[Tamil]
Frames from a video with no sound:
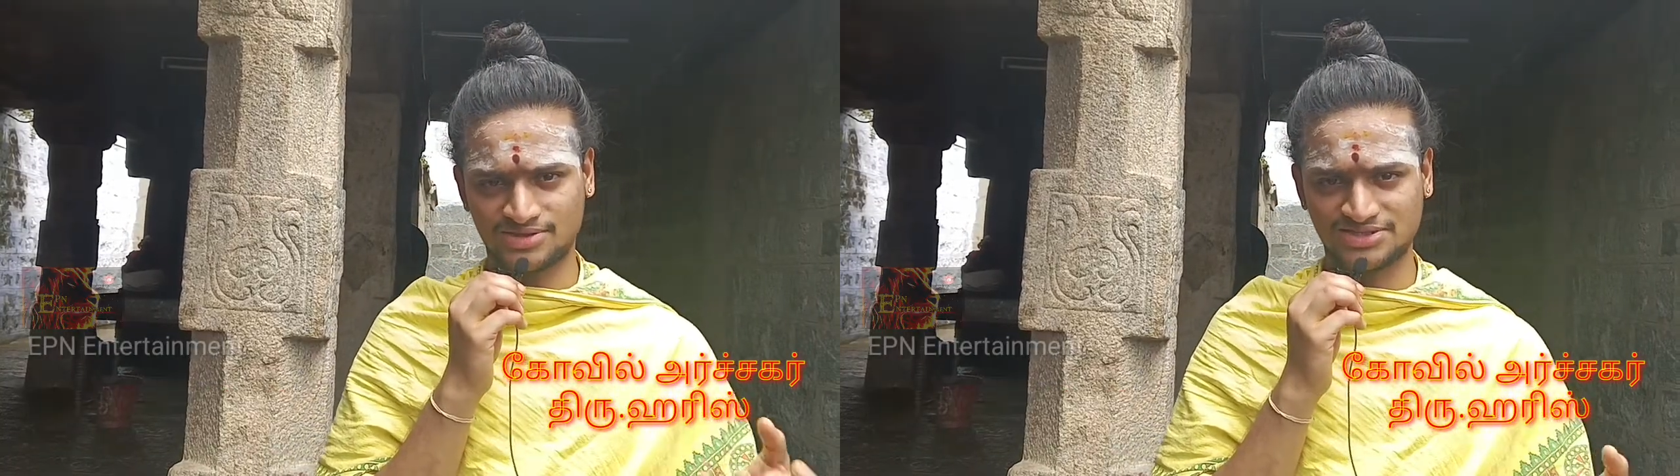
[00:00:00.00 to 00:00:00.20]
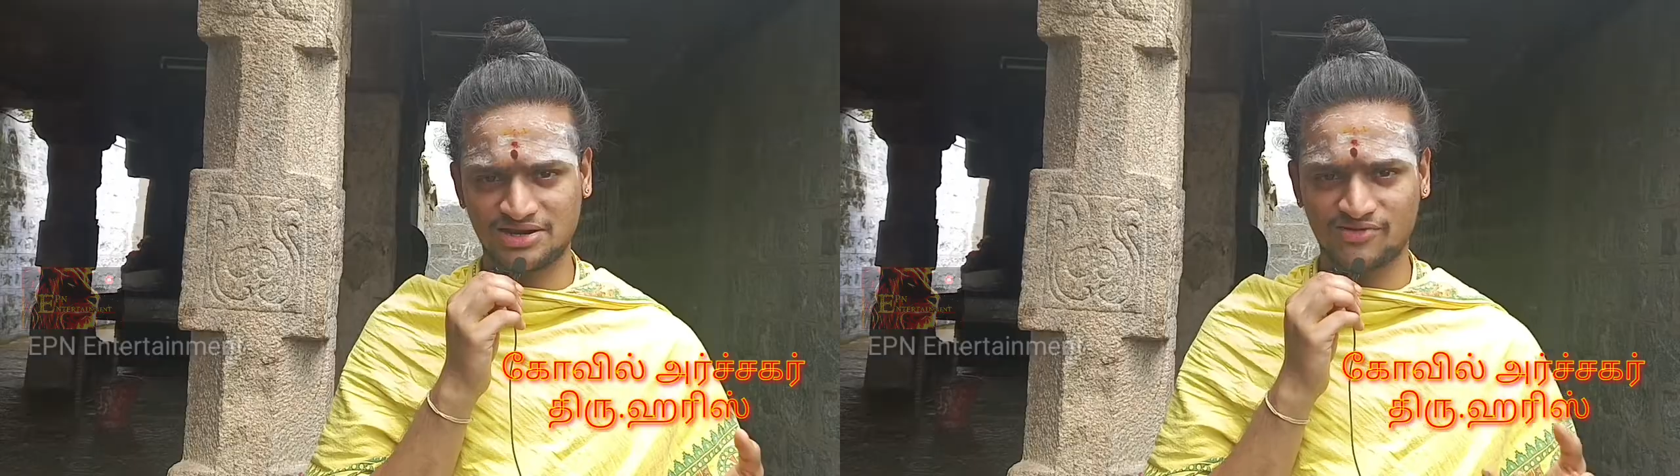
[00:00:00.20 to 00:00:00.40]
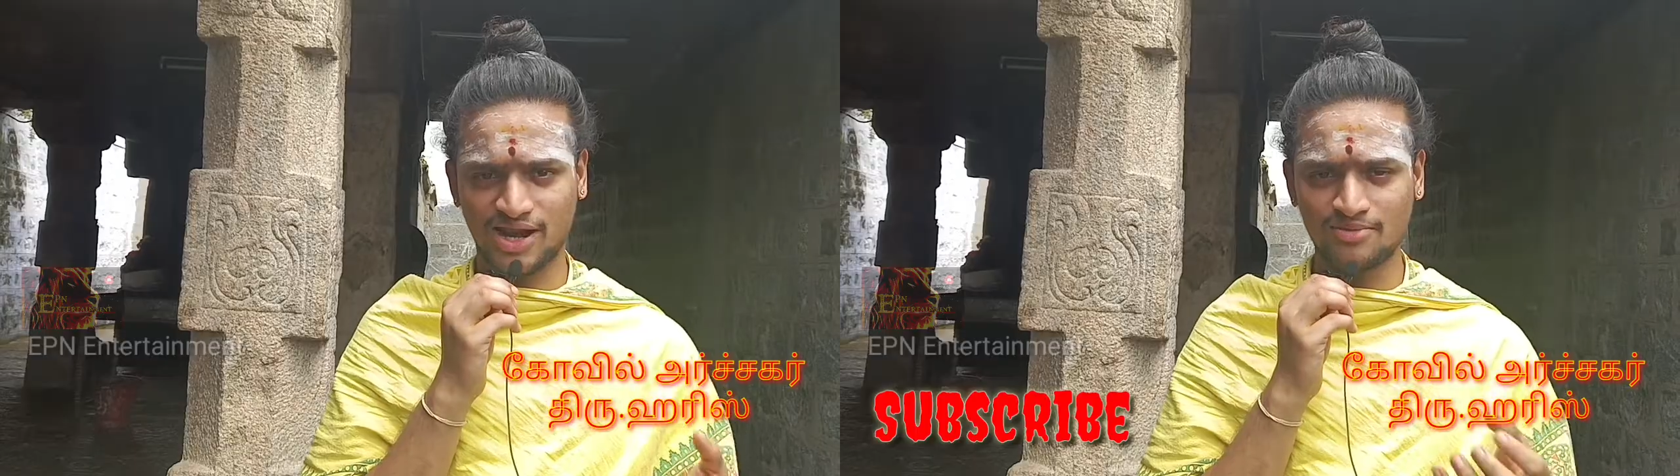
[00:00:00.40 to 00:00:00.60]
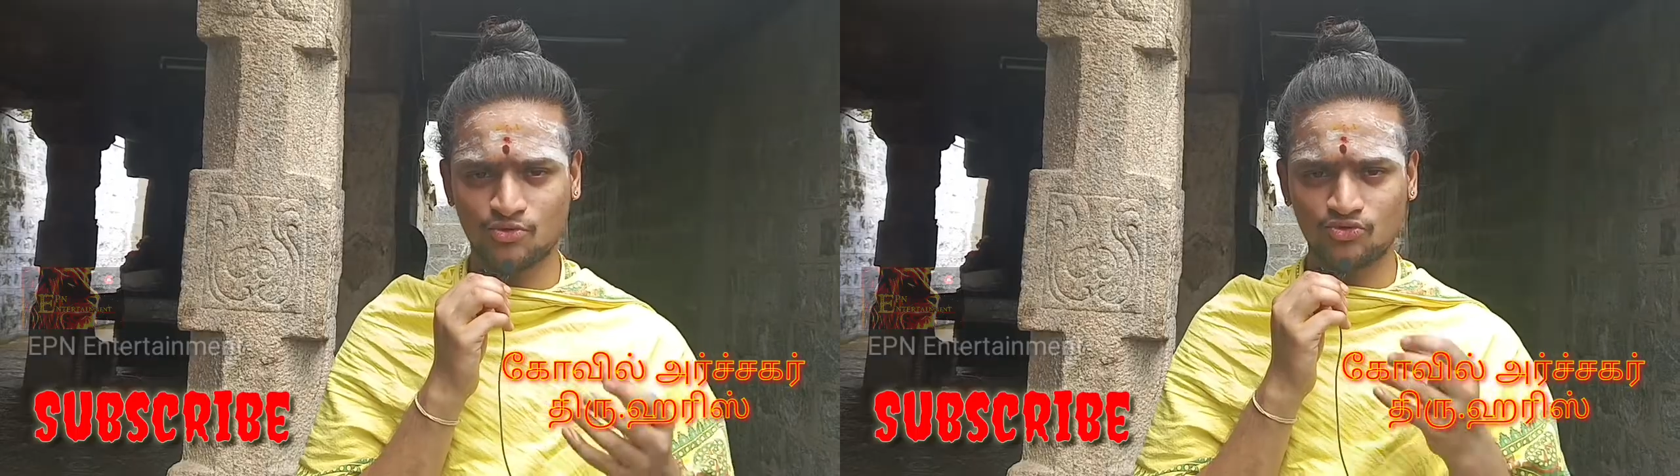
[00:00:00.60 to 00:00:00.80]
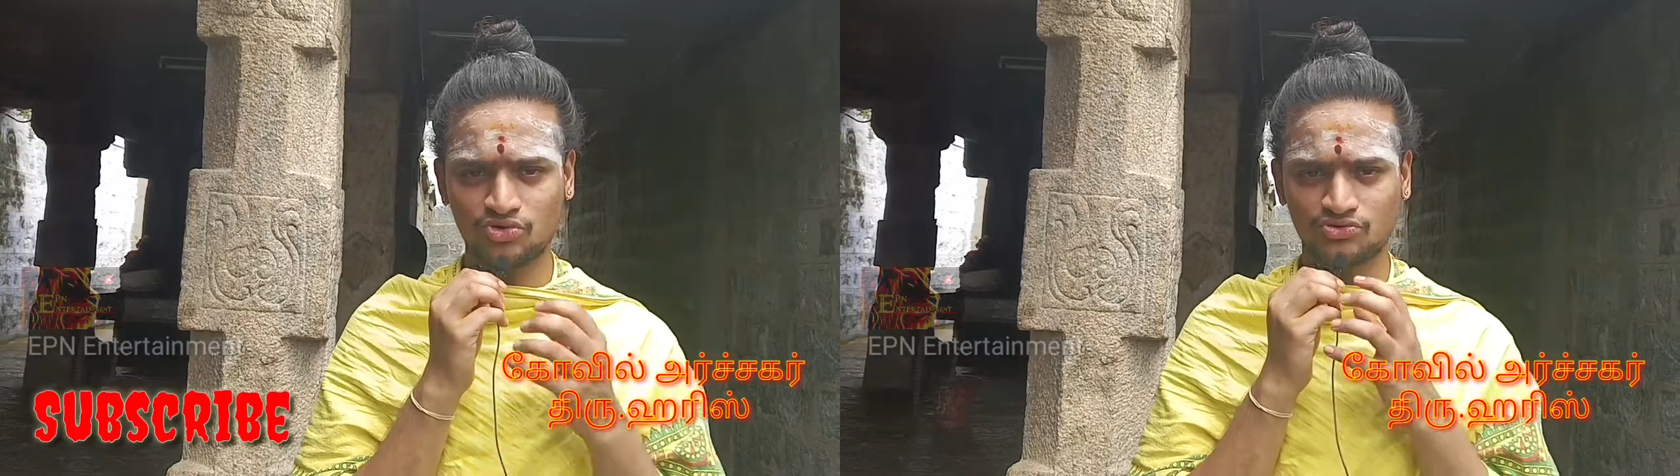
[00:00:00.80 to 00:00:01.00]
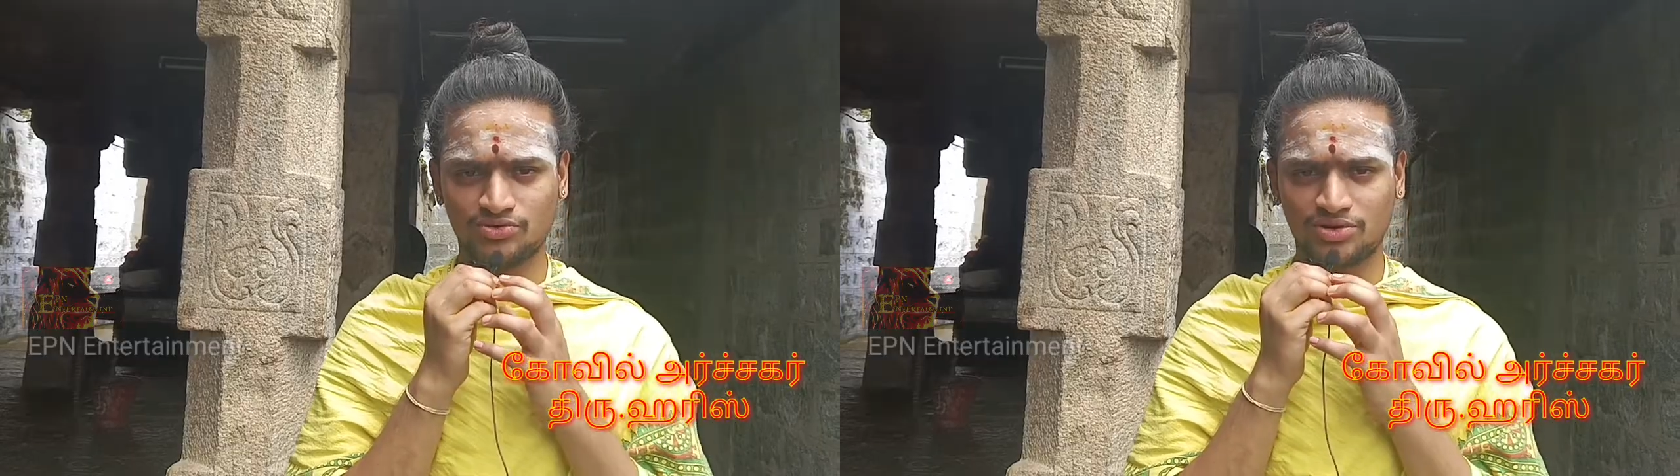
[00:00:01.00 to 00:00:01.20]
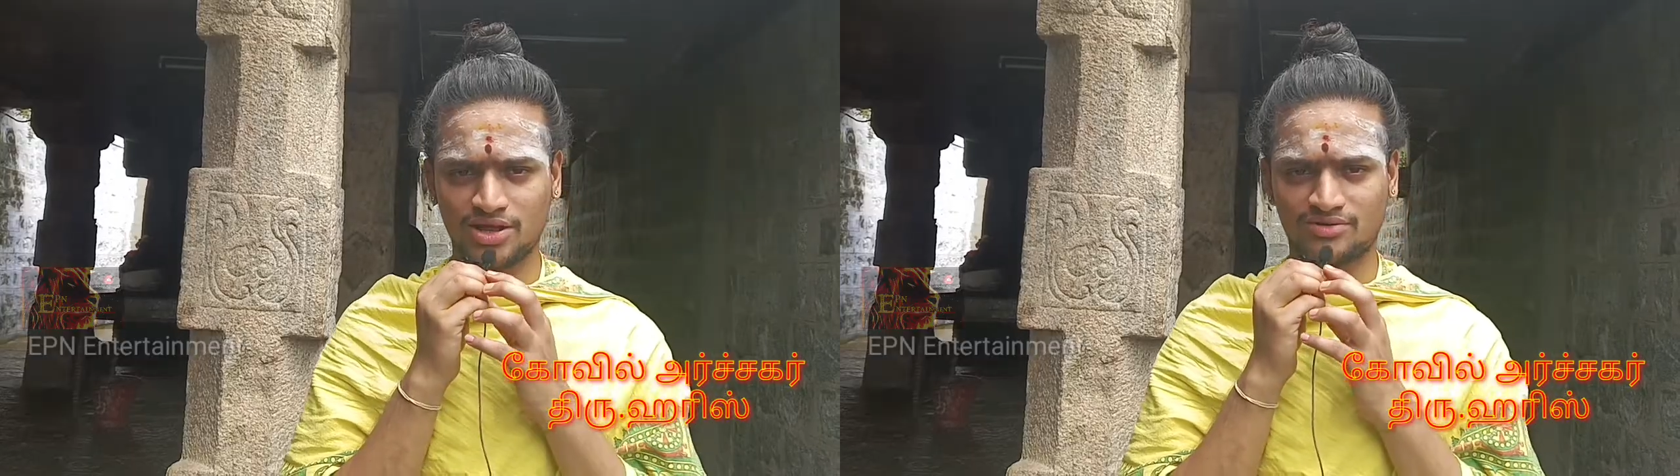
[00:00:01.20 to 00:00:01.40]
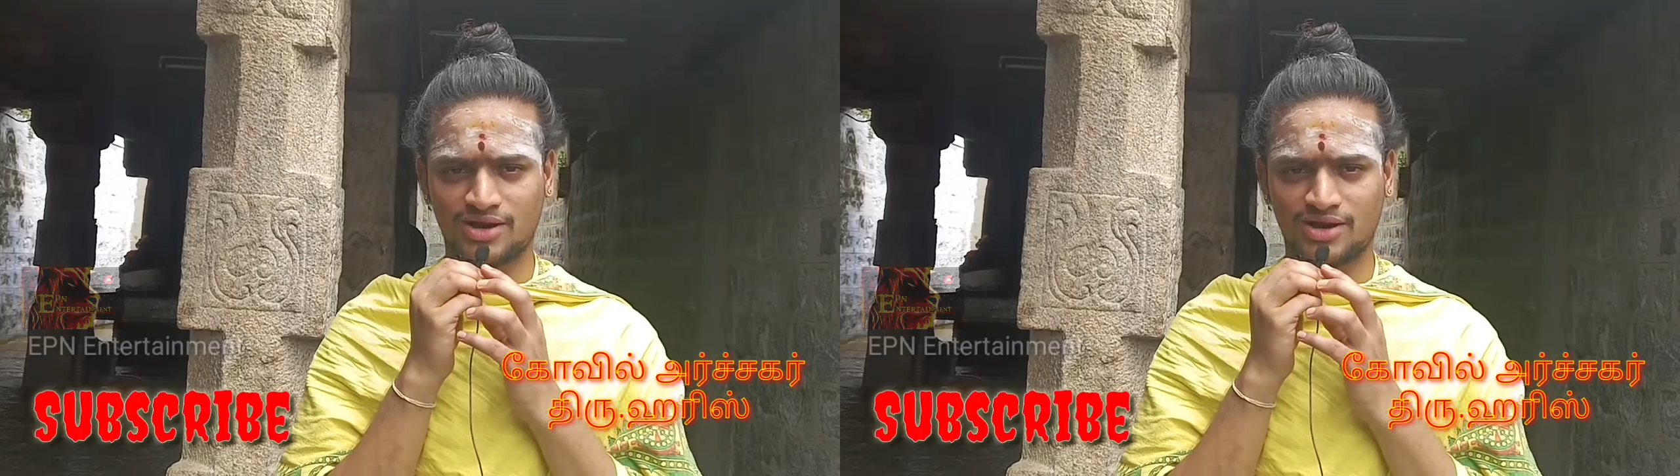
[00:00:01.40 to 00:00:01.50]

சிறுவனை மூன்று வருட